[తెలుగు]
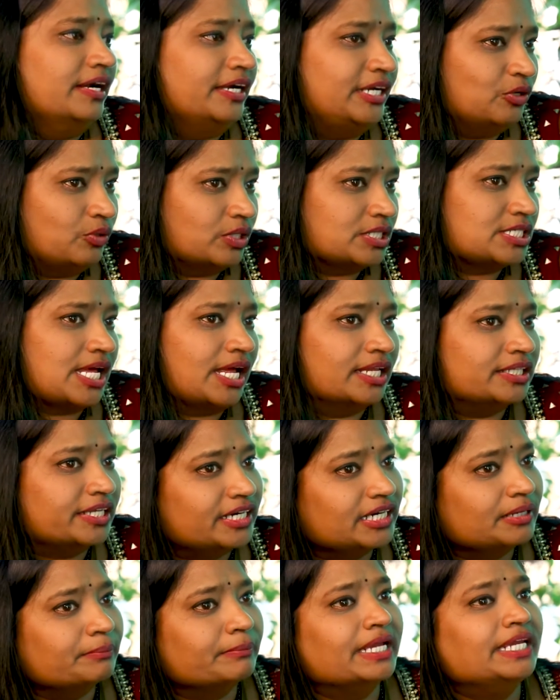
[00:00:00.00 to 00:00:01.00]
అంటే ఒక
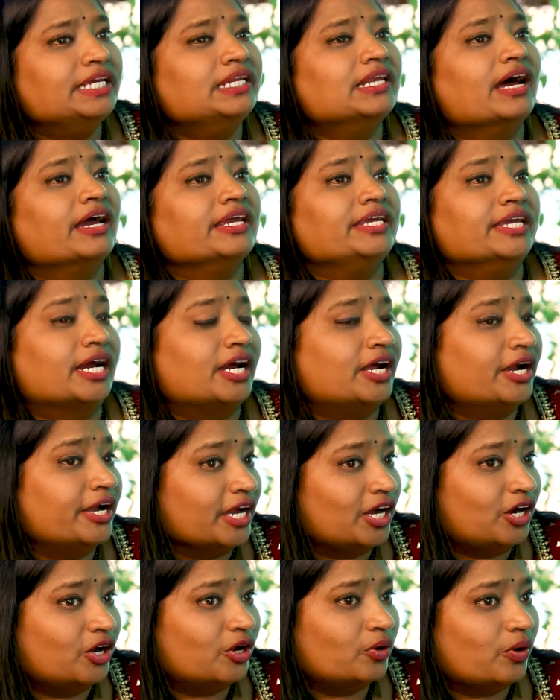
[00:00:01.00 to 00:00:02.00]
సాధారణ మహిళ
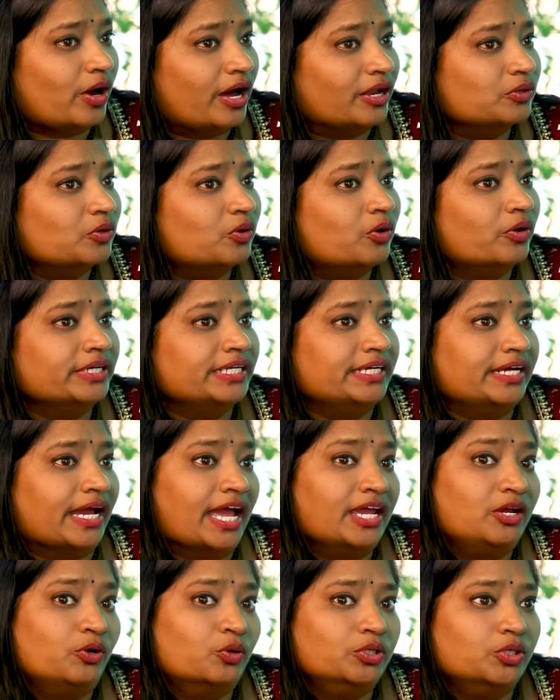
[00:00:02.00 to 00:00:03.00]
ఎక్కడెక్కడో అనుకొని
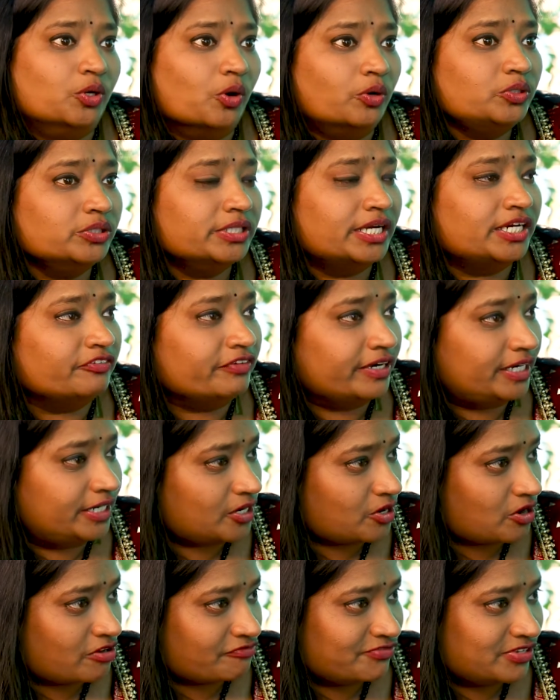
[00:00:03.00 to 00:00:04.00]
ఐ కుడ్ గో టు ద
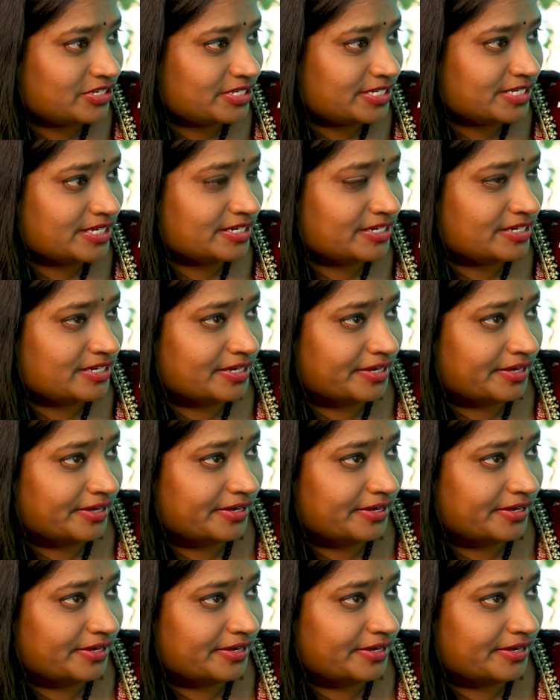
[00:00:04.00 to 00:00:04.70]
ట్విట్టర్ ఆఫీస్ ఇన్